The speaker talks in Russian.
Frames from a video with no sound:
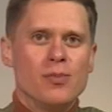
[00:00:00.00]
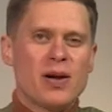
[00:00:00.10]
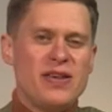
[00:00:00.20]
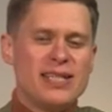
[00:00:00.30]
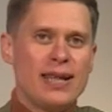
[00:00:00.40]

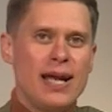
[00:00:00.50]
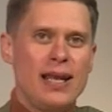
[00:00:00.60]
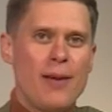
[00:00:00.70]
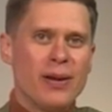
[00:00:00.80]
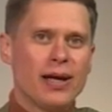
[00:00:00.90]

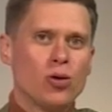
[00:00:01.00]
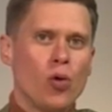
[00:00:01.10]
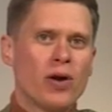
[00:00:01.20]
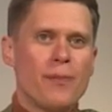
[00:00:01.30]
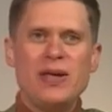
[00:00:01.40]
Профессиональная
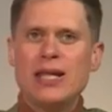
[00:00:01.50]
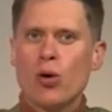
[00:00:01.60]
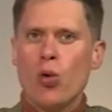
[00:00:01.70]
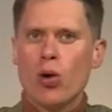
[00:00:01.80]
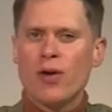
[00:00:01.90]
подготовка
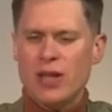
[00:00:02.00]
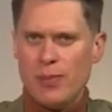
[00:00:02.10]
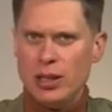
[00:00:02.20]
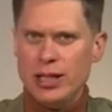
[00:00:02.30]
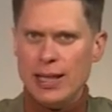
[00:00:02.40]
педагогов
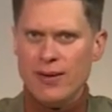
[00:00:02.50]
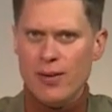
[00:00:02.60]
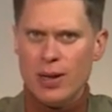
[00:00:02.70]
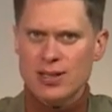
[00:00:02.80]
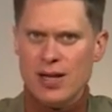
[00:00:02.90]
дополнительного
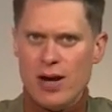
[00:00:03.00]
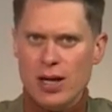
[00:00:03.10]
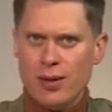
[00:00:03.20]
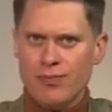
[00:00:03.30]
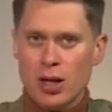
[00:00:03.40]

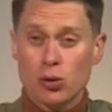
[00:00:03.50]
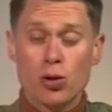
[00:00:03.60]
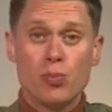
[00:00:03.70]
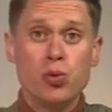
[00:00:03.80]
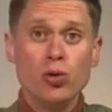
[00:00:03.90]
образования,
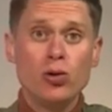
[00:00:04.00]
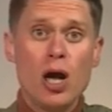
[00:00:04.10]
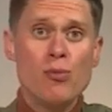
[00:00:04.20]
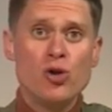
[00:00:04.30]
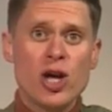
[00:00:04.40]
которые будут
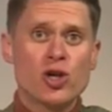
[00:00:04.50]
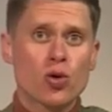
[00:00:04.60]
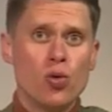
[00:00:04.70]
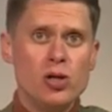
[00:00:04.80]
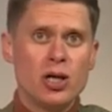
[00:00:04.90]
обучать
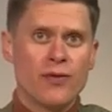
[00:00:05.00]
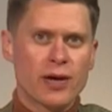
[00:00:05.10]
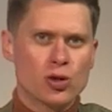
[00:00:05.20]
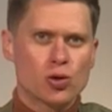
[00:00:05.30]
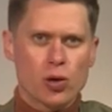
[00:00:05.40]
школьников
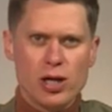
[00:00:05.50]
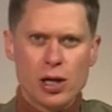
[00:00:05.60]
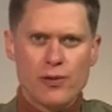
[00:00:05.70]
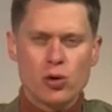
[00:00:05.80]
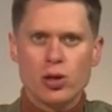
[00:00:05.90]

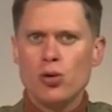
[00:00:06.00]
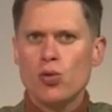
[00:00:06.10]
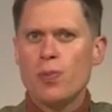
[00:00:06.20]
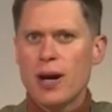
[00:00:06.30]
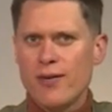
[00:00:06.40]
конструированию и
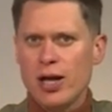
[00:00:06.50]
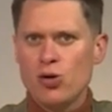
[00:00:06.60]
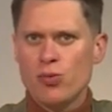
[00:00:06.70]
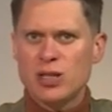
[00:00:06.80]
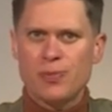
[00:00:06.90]

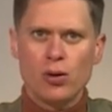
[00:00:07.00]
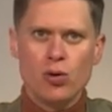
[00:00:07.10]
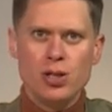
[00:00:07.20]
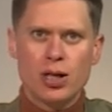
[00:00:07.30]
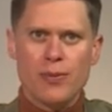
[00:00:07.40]
управлению
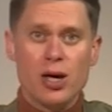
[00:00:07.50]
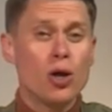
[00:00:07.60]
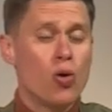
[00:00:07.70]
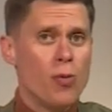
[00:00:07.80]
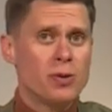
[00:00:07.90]
беспилотниками
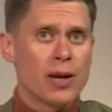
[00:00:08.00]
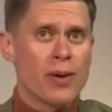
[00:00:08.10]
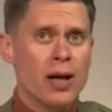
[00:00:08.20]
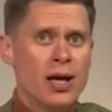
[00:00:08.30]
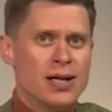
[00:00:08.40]
и
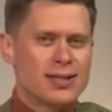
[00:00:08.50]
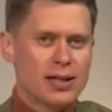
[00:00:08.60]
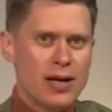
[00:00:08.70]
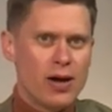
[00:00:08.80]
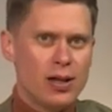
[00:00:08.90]
коптерами,
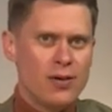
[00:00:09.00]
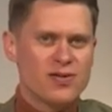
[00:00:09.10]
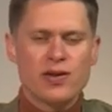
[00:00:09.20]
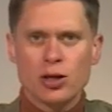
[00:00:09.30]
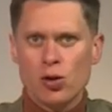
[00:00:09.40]
стартовала
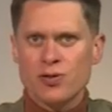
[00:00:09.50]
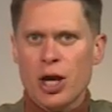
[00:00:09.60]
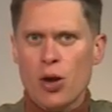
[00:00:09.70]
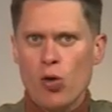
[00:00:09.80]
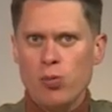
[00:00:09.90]
в
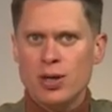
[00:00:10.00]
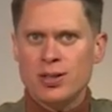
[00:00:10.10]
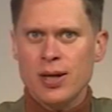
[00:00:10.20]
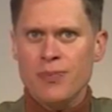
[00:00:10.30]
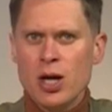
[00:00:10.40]
Свердловской
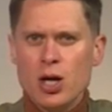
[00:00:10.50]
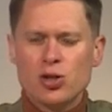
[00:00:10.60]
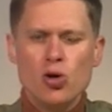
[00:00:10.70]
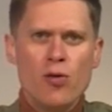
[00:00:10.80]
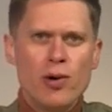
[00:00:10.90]
области.
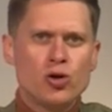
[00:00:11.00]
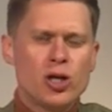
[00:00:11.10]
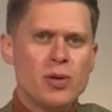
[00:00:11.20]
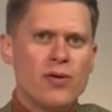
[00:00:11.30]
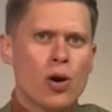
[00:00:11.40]
С нового
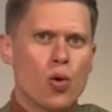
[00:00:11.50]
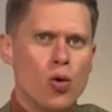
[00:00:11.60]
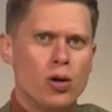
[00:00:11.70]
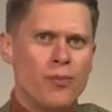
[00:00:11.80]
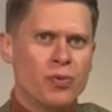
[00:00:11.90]
учебного
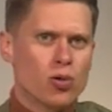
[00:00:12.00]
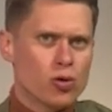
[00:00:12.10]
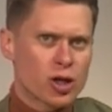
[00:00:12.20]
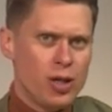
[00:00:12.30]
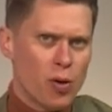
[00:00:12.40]
года
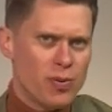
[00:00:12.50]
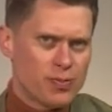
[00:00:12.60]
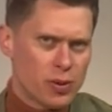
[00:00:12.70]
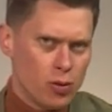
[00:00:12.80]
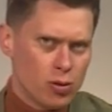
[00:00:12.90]
кружки по
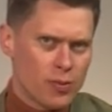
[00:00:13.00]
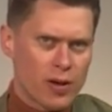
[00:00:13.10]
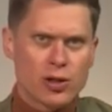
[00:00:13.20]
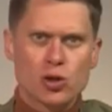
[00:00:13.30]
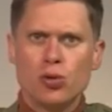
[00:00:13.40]
беспилотным
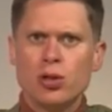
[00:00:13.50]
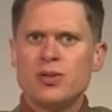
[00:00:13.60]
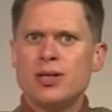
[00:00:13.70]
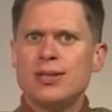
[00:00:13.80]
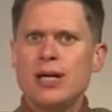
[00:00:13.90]

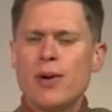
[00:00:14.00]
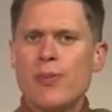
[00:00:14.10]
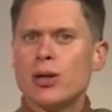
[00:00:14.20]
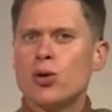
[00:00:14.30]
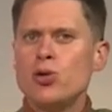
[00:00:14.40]
авиационным
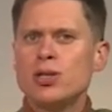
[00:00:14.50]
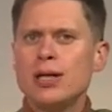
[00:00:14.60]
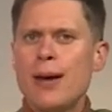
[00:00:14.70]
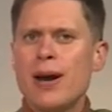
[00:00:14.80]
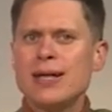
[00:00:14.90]
системам откроются
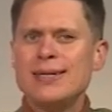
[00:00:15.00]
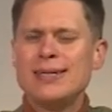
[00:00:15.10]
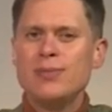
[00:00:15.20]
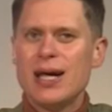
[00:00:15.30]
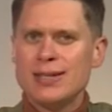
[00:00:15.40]
на базе
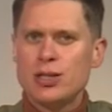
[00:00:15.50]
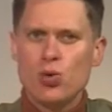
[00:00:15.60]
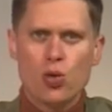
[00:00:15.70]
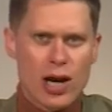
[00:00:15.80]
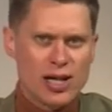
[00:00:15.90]

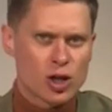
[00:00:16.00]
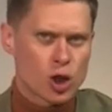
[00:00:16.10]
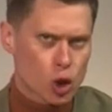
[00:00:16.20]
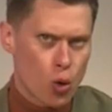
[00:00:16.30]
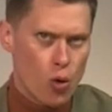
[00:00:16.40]
17
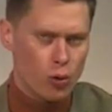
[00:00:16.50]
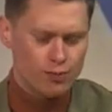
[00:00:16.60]
уральских школ.